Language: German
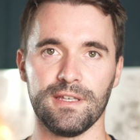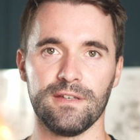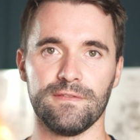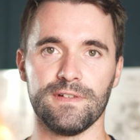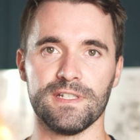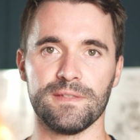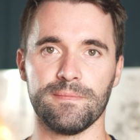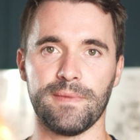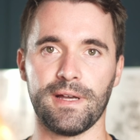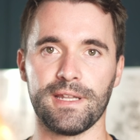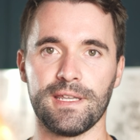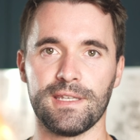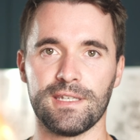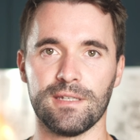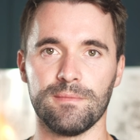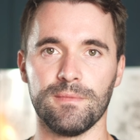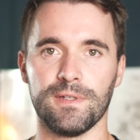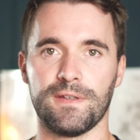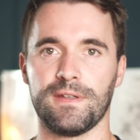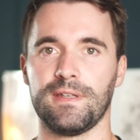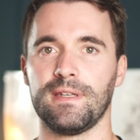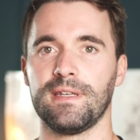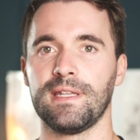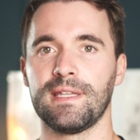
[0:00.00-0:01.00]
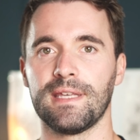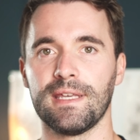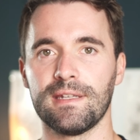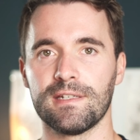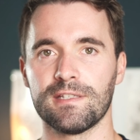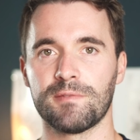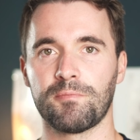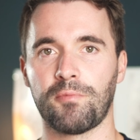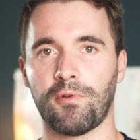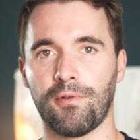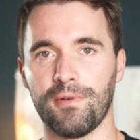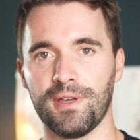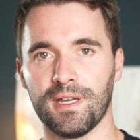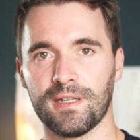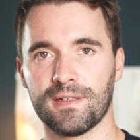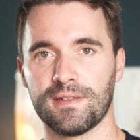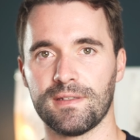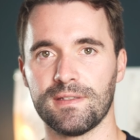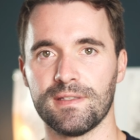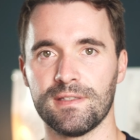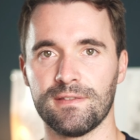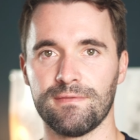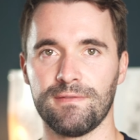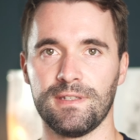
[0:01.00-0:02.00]
Was meine ich damit? Nicht jedes Projekt
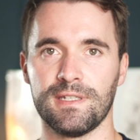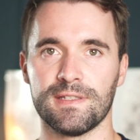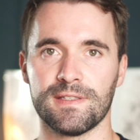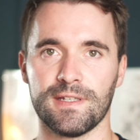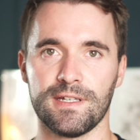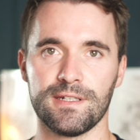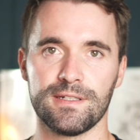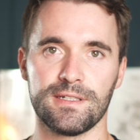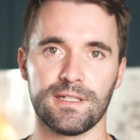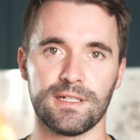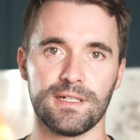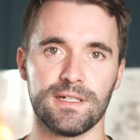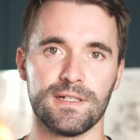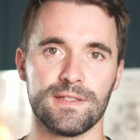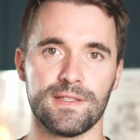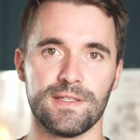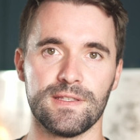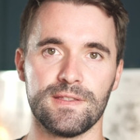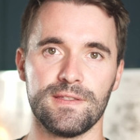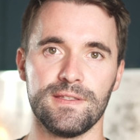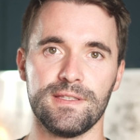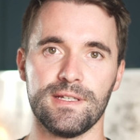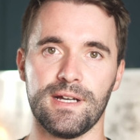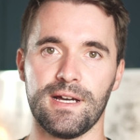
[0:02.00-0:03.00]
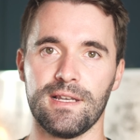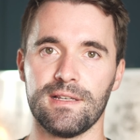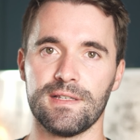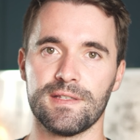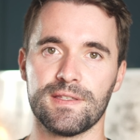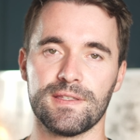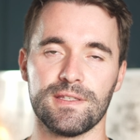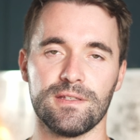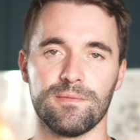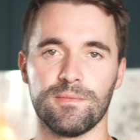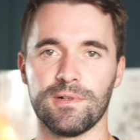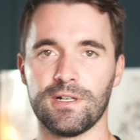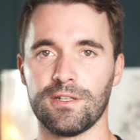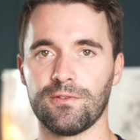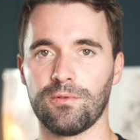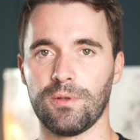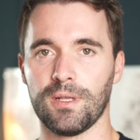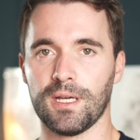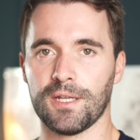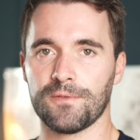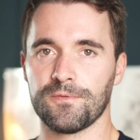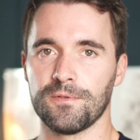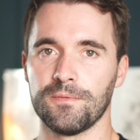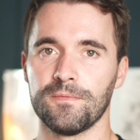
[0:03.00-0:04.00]
ist wie das andere. Es ist nicht alles immer
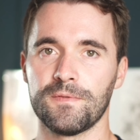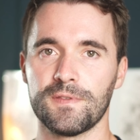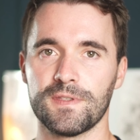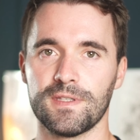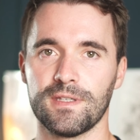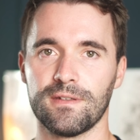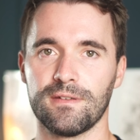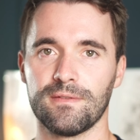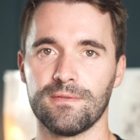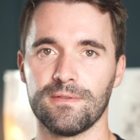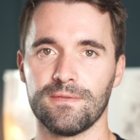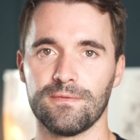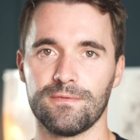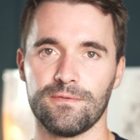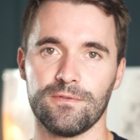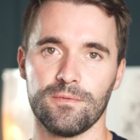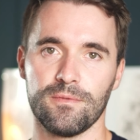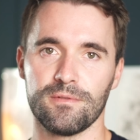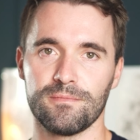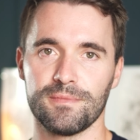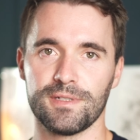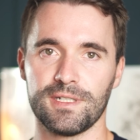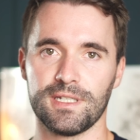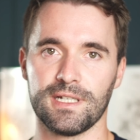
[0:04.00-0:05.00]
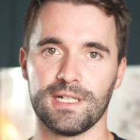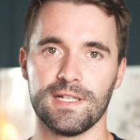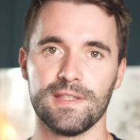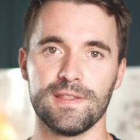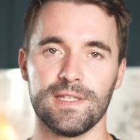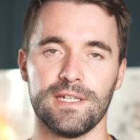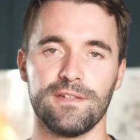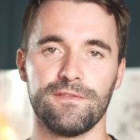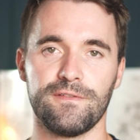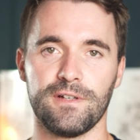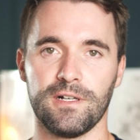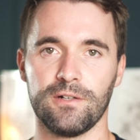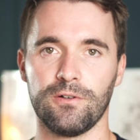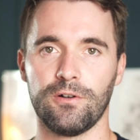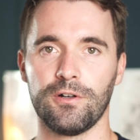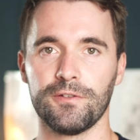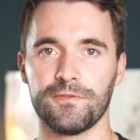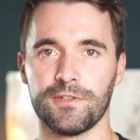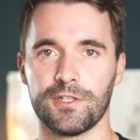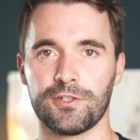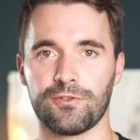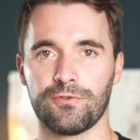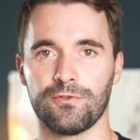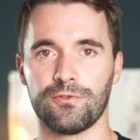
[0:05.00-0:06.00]
0815, wo man mit einer ganz einfachen
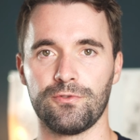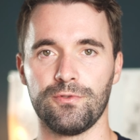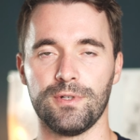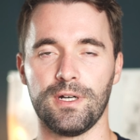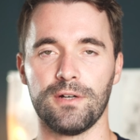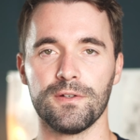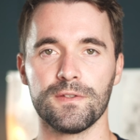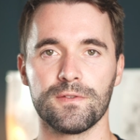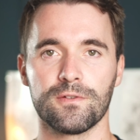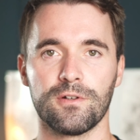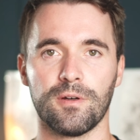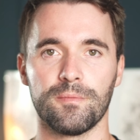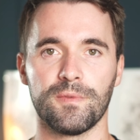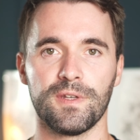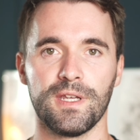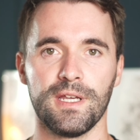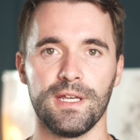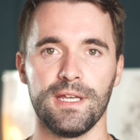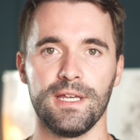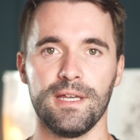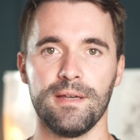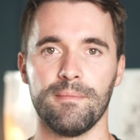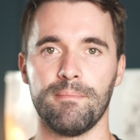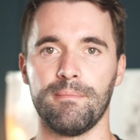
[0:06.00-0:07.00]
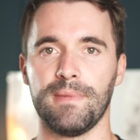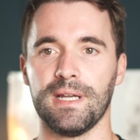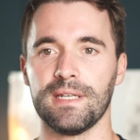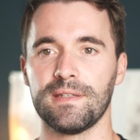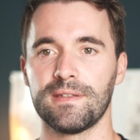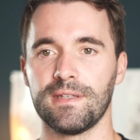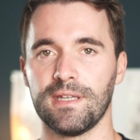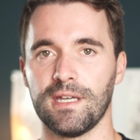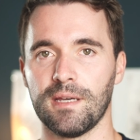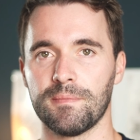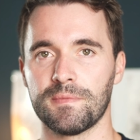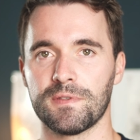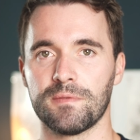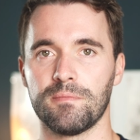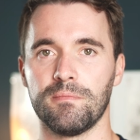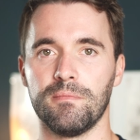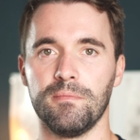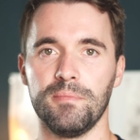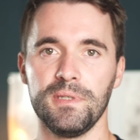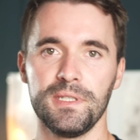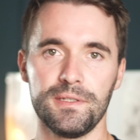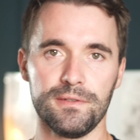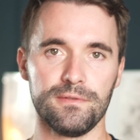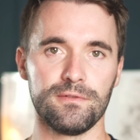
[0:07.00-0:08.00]
Ordnerstruktur auskommt. Manche Apps
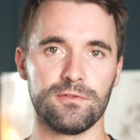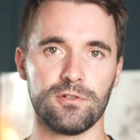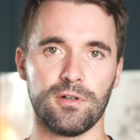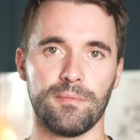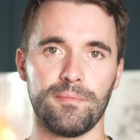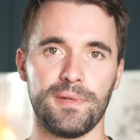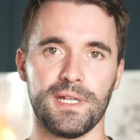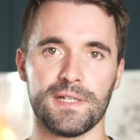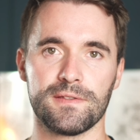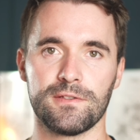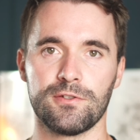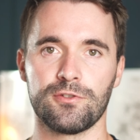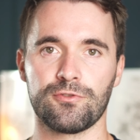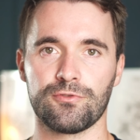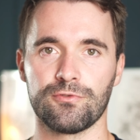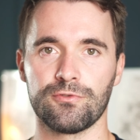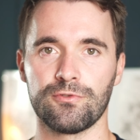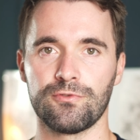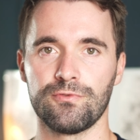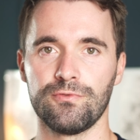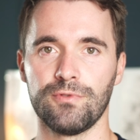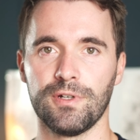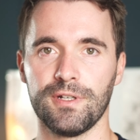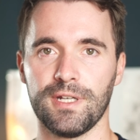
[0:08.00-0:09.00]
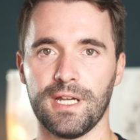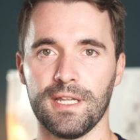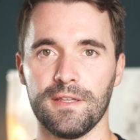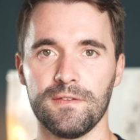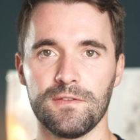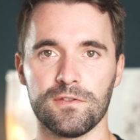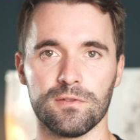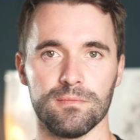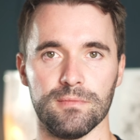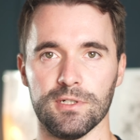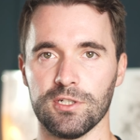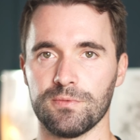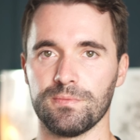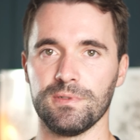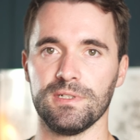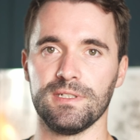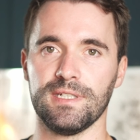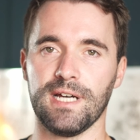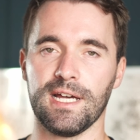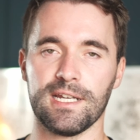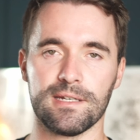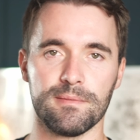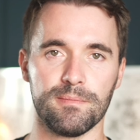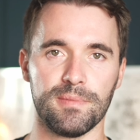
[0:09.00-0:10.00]
bieten komplexe Strukturen an, zum Beispiel
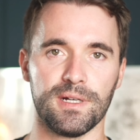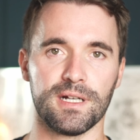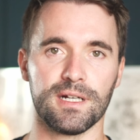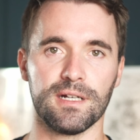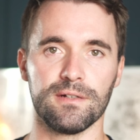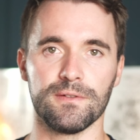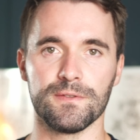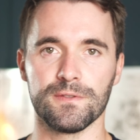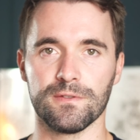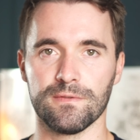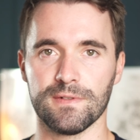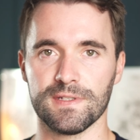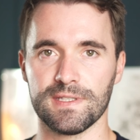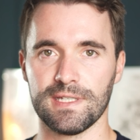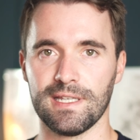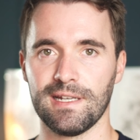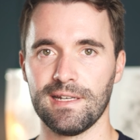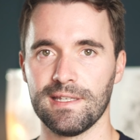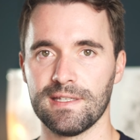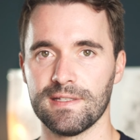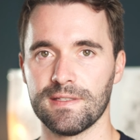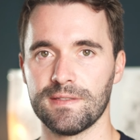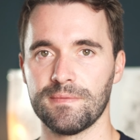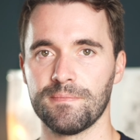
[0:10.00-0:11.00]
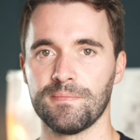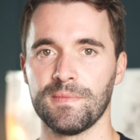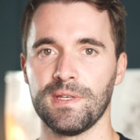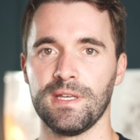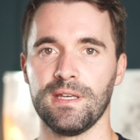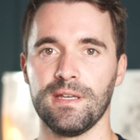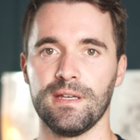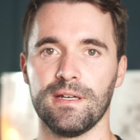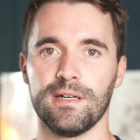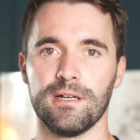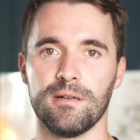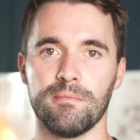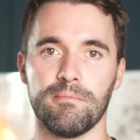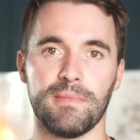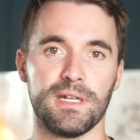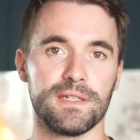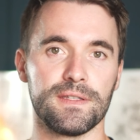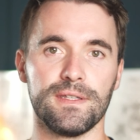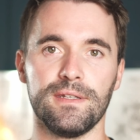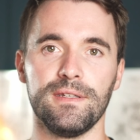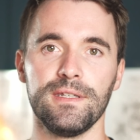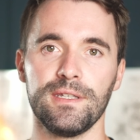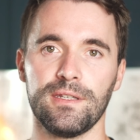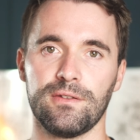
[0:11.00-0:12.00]
Datenbanken und sowas ähnliches. Ähm,
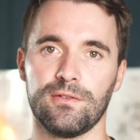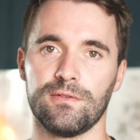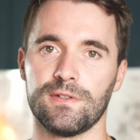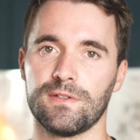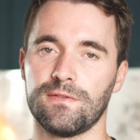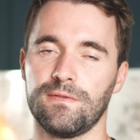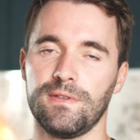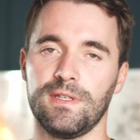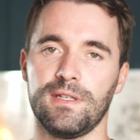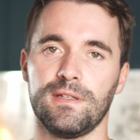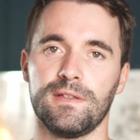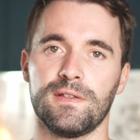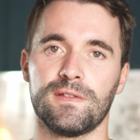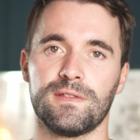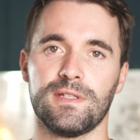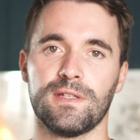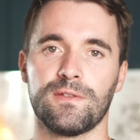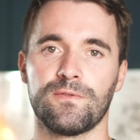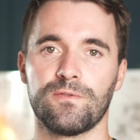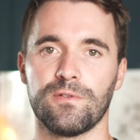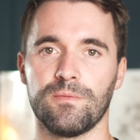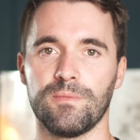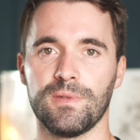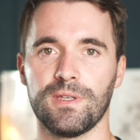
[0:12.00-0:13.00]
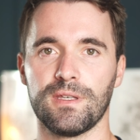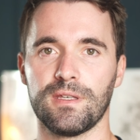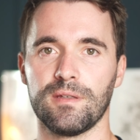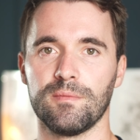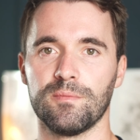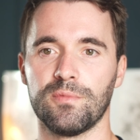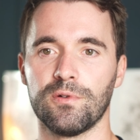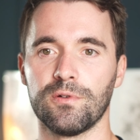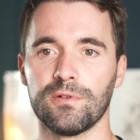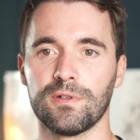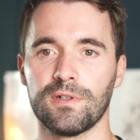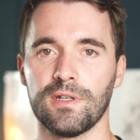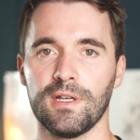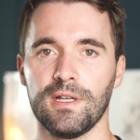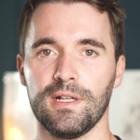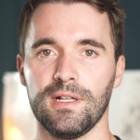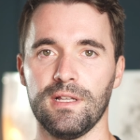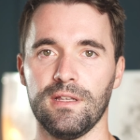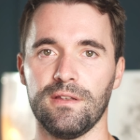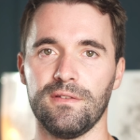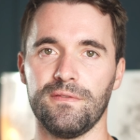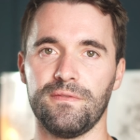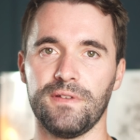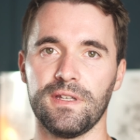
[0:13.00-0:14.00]
manche nicht und deswegen ist das für mich ein Punkt.
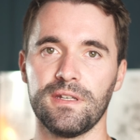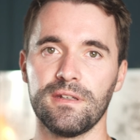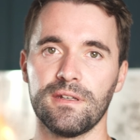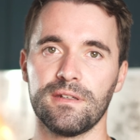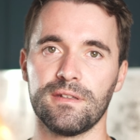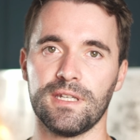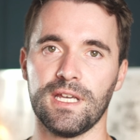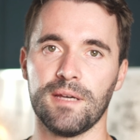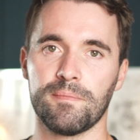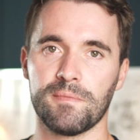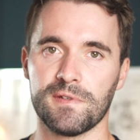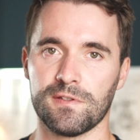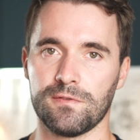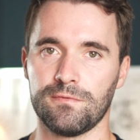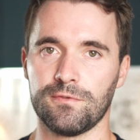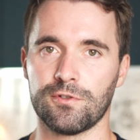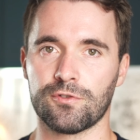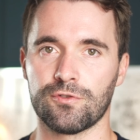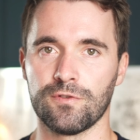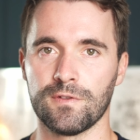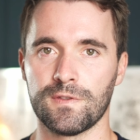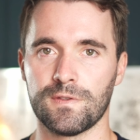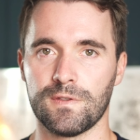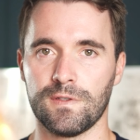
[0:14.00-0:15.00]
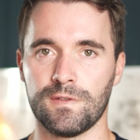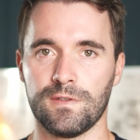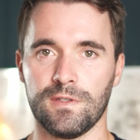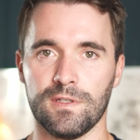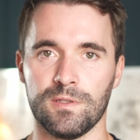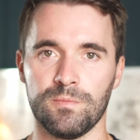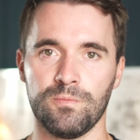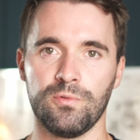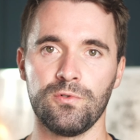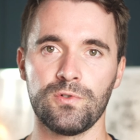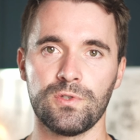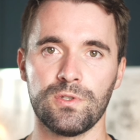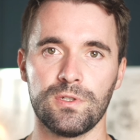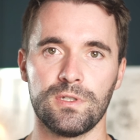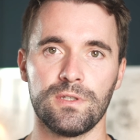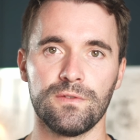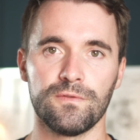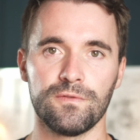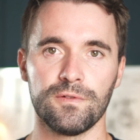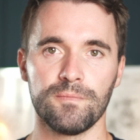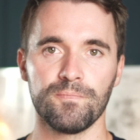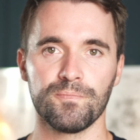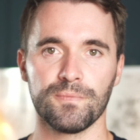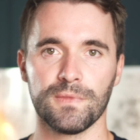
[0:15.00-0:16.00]
Wenn eine App das unterstützt, ist das
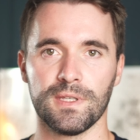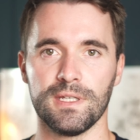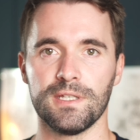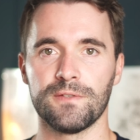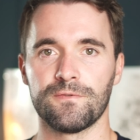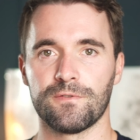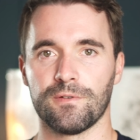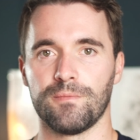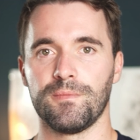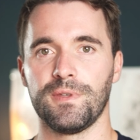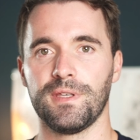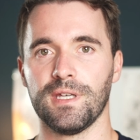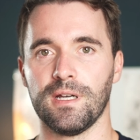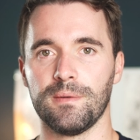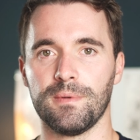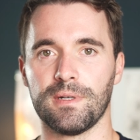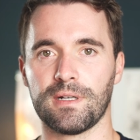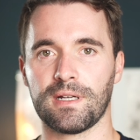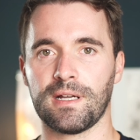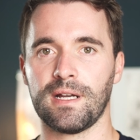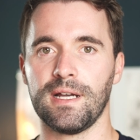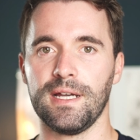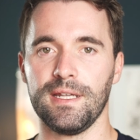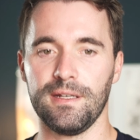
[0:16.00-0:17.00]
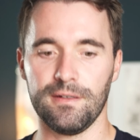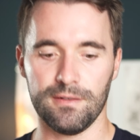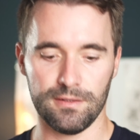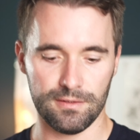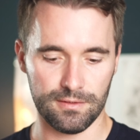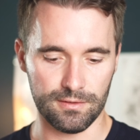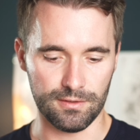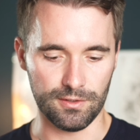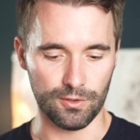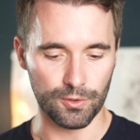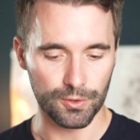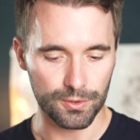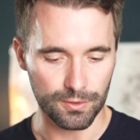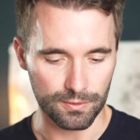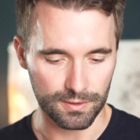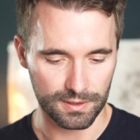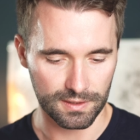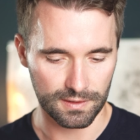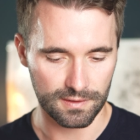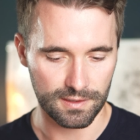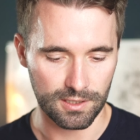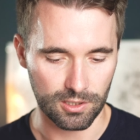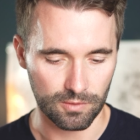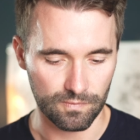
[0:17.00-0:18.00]
positiv, ist für mich aber kein
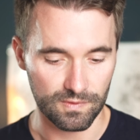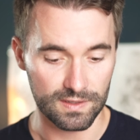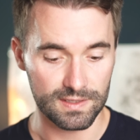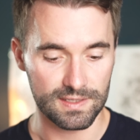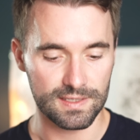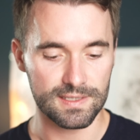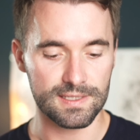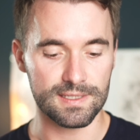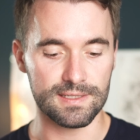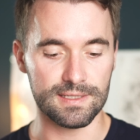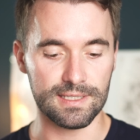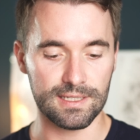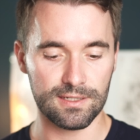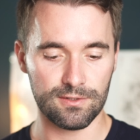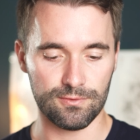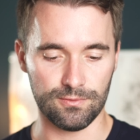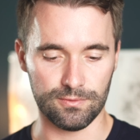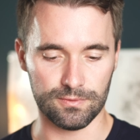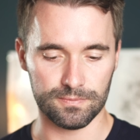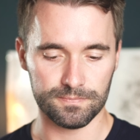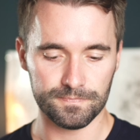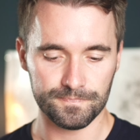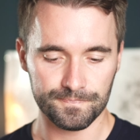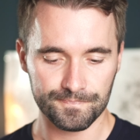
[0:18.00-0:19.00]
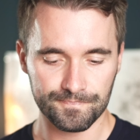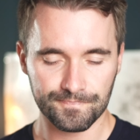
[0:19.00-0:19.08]
No-Go-Kriterium, wenn sie es nicht tut.